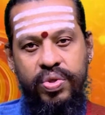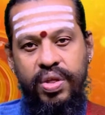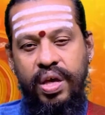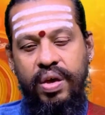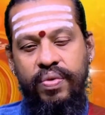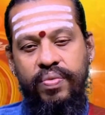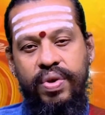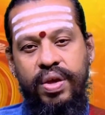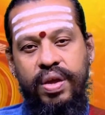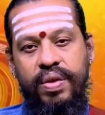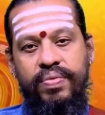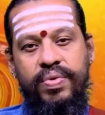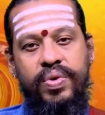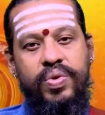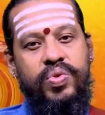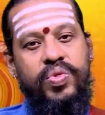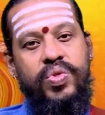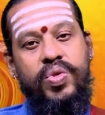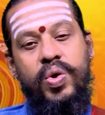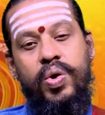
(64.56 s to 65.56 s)
ஊதிய உயர்வு
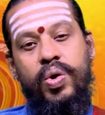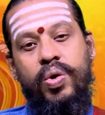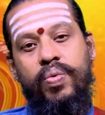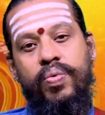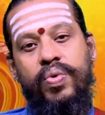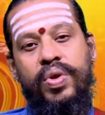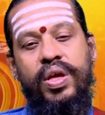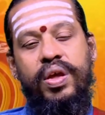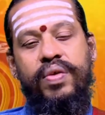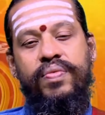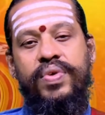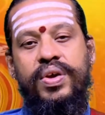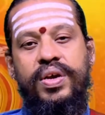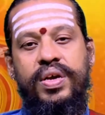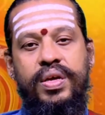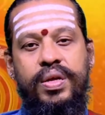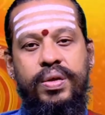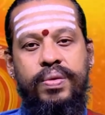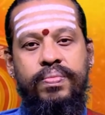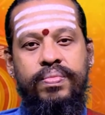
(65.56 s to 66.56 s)
உத்தியோக
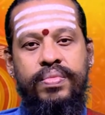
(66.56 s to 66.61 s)
உயர்வுக்கு